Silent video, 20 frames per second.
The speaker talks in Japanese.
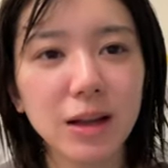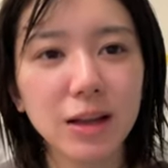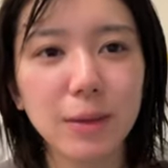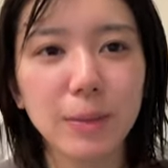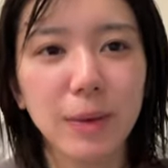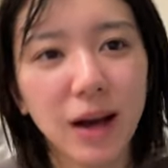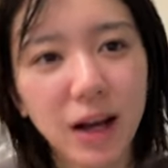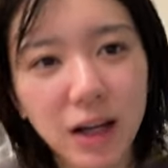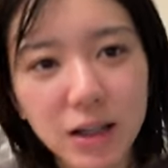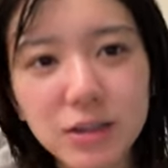で
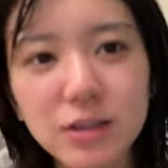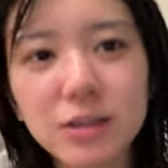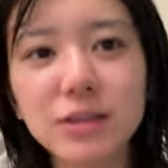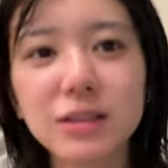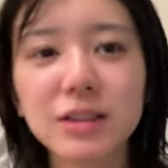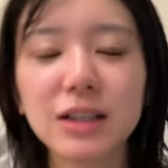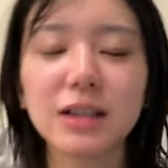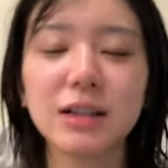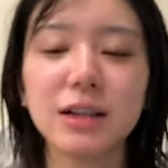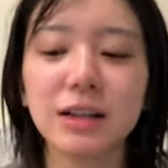もあるっ
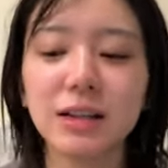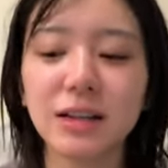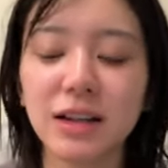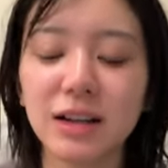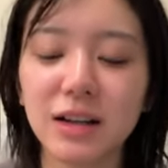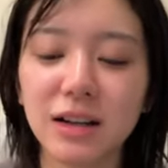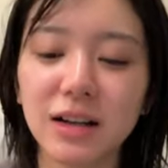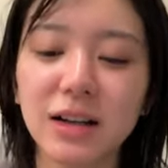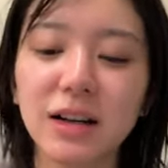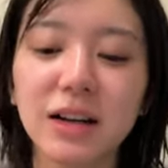てなった
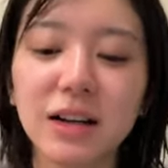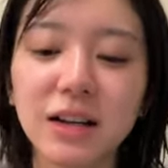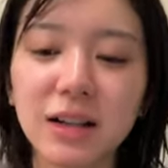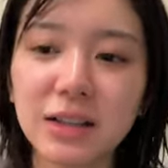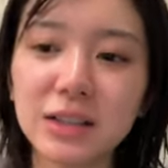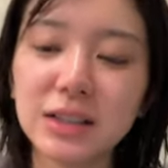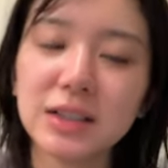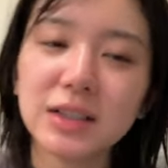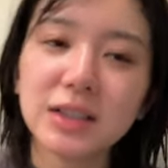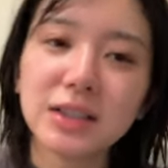から
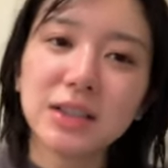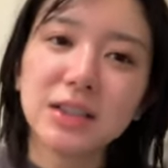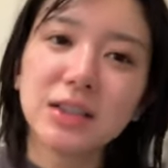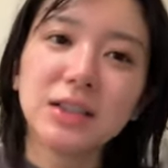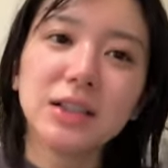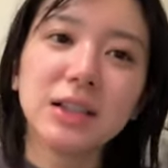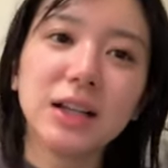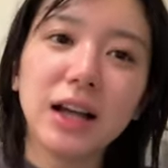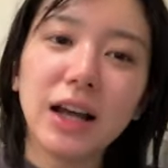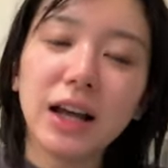
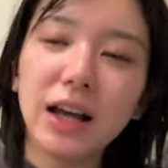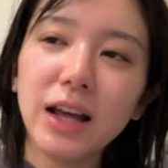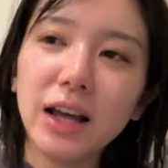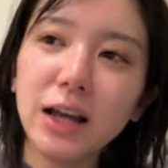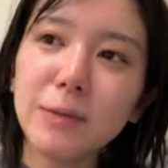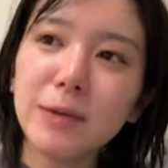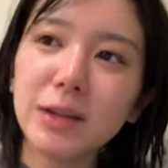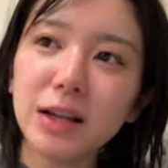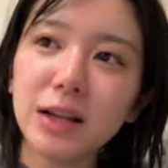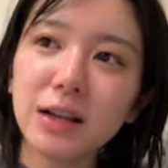
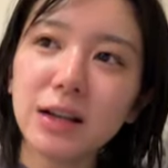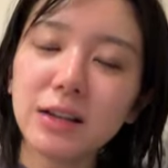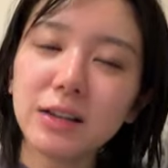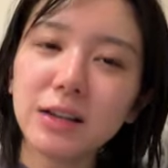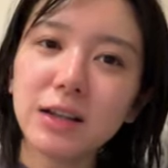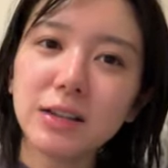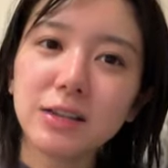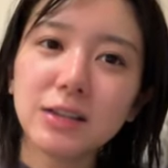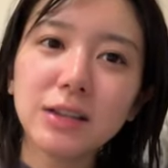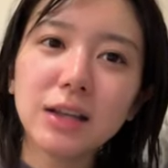えーみたいな。
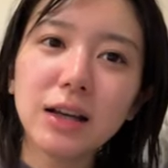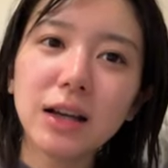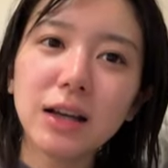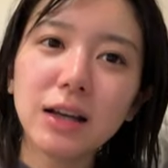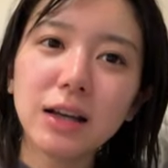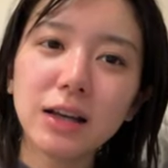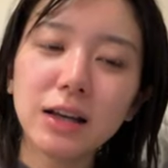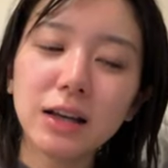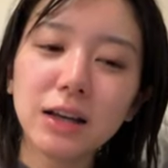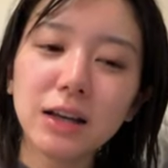で
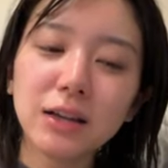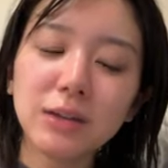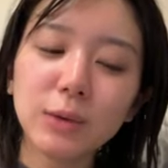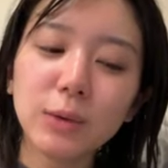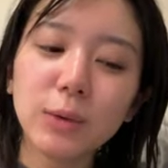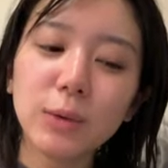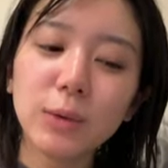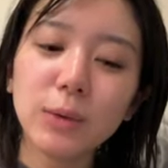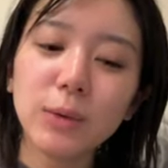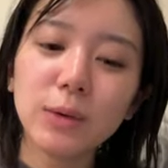次
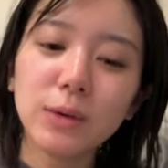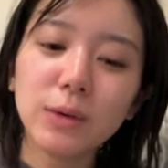の